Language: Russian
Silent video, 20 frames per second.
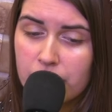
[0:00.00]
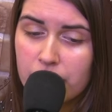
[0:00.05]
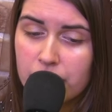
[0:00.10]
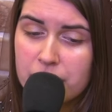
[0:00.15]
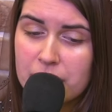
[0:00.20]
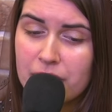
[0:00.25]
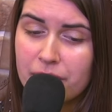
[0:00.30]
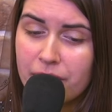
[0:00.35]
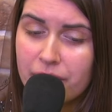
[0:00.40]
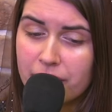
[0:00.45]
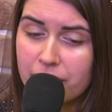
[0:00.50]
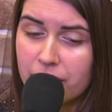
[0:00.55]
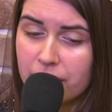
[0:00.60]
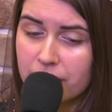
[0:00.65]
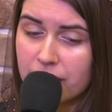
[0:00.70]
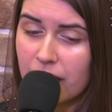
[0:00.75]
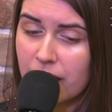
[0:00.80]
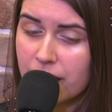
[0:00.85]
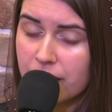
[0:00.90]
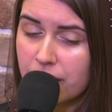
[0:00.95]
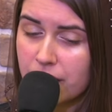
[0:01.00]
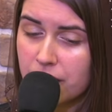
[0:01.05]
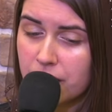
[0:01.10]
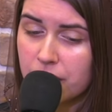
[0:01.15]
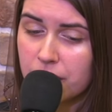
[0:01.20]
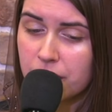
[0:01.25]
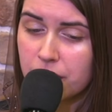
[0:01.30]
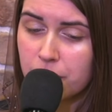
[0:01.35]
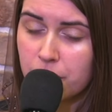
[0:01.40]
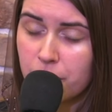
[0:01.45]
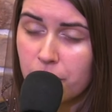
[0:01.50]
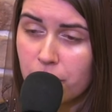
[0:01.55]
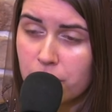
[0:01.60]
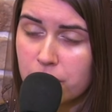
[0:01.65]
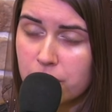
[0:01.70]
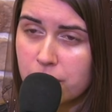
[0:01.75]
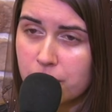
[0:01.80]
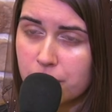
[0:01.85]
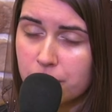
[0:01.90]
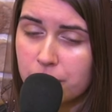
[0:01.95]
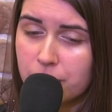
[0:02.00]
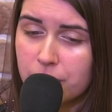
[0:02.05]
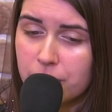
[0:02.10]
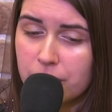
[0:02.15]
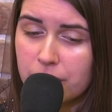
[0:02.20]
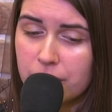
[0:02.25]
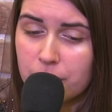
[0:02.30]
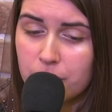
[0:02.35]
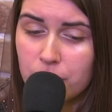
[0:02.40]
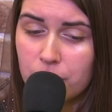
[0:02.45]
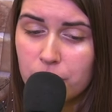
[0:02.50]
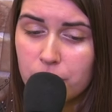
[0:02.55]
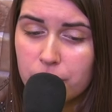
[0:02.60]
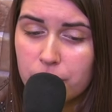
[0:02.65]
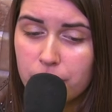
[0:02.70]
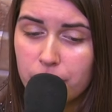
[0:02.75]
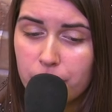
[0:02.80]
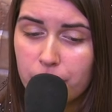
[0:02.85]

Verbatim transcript: советах данных в прошлом ему.